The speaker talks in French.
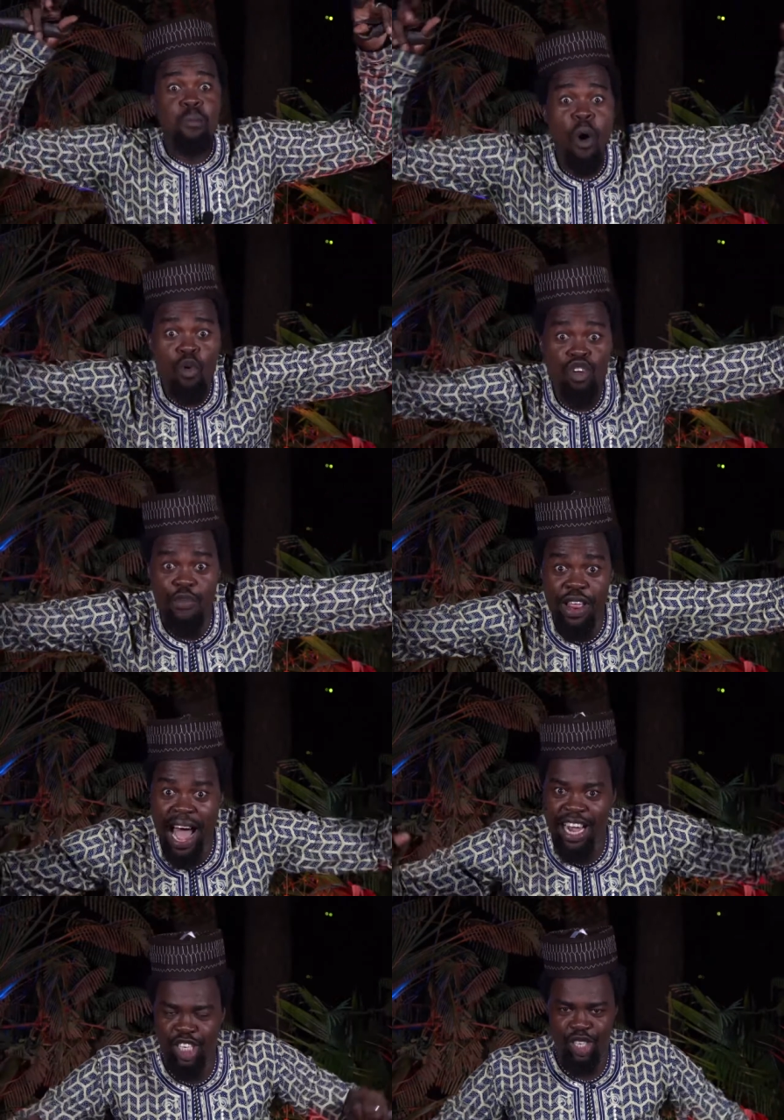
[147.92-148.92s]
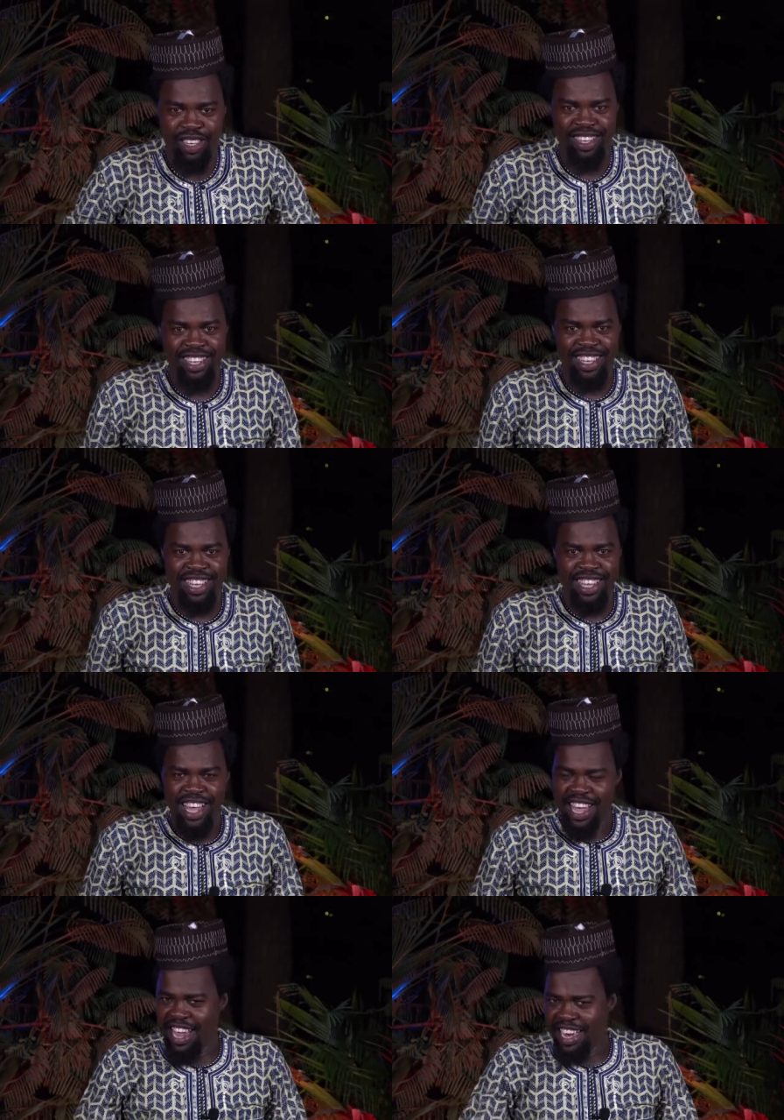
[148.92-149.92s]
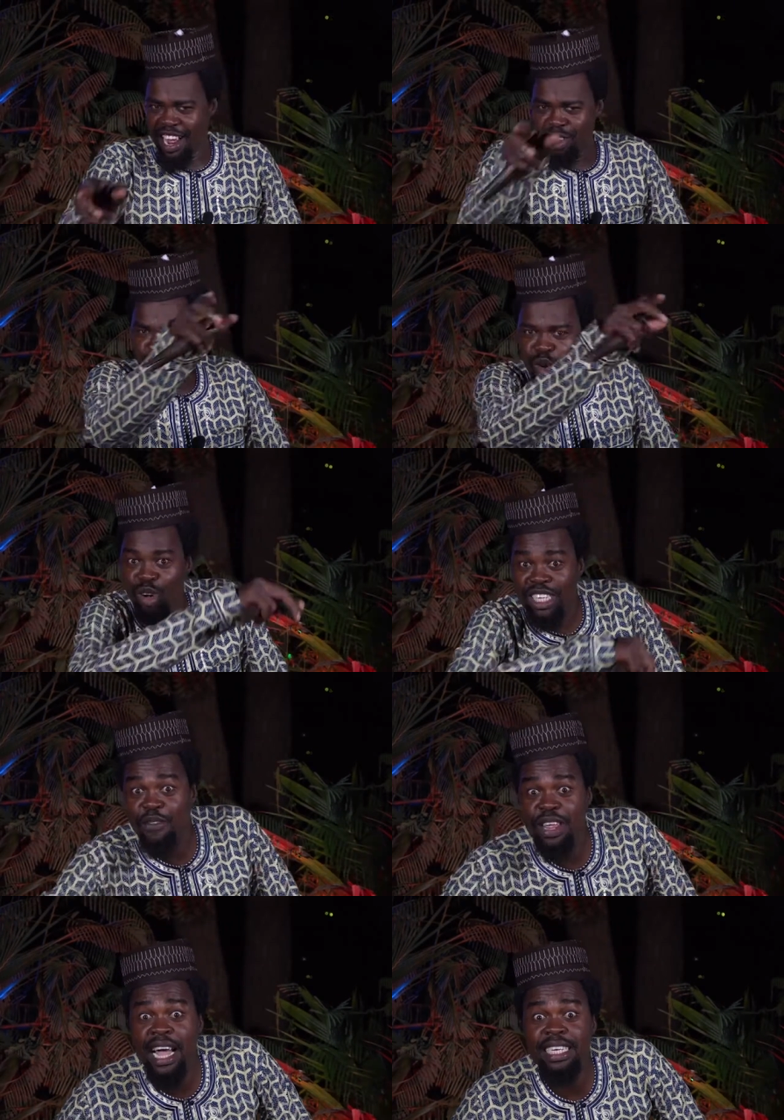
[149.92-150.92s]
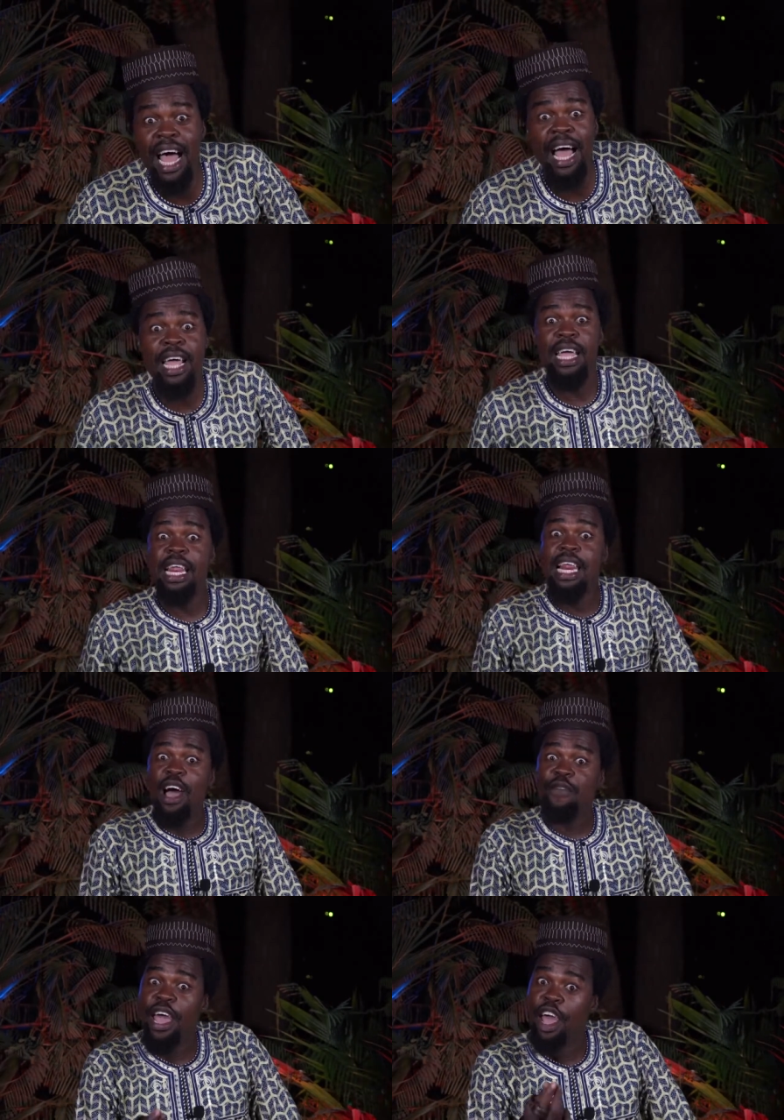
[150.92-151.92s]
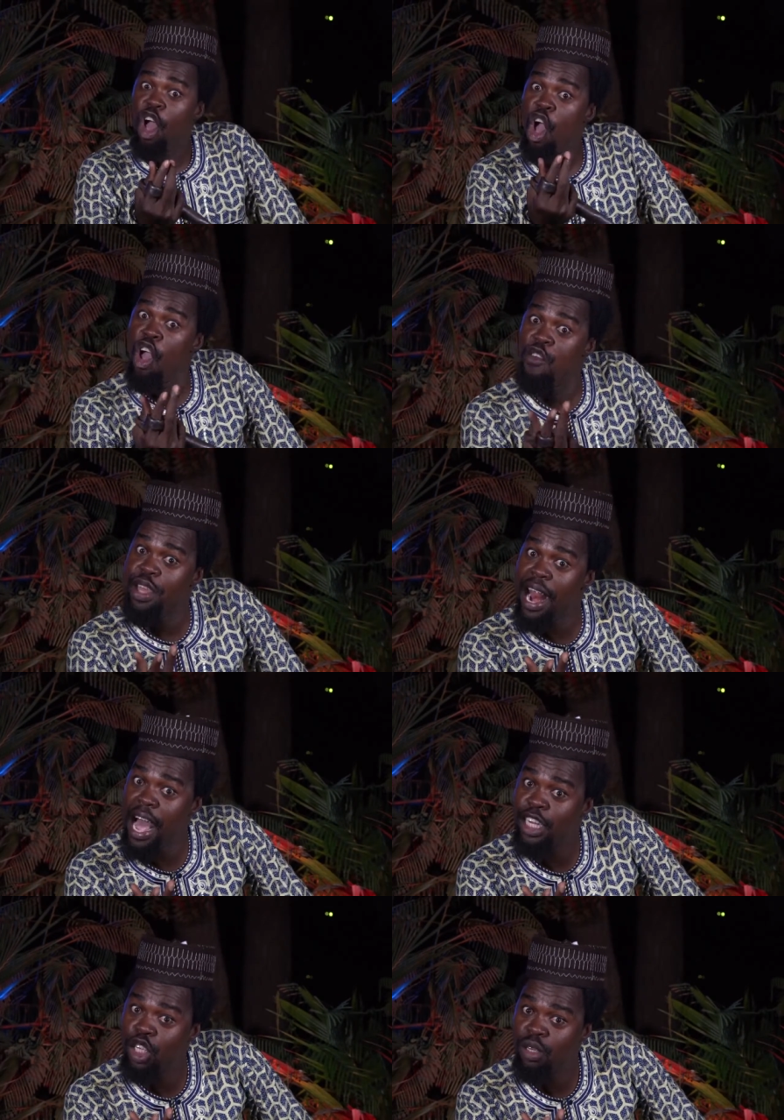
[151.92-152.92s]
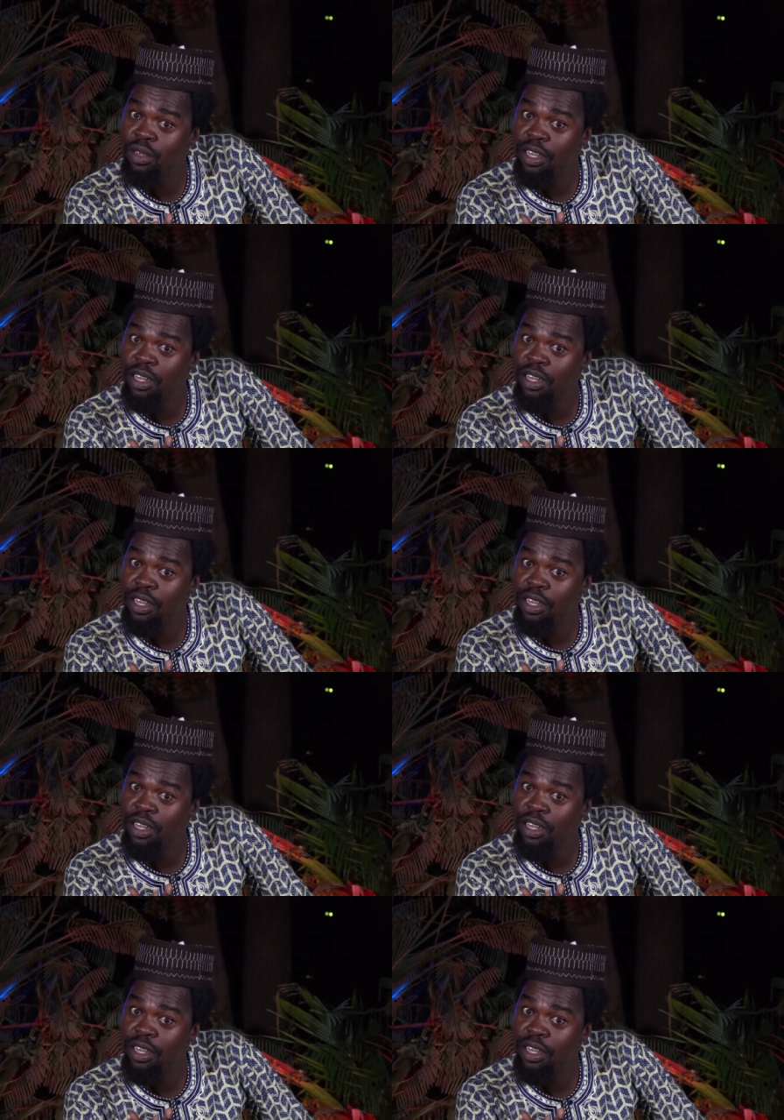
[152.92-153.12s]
beaucoup de villages. Et dans tous ces villages-là, il y avait un village.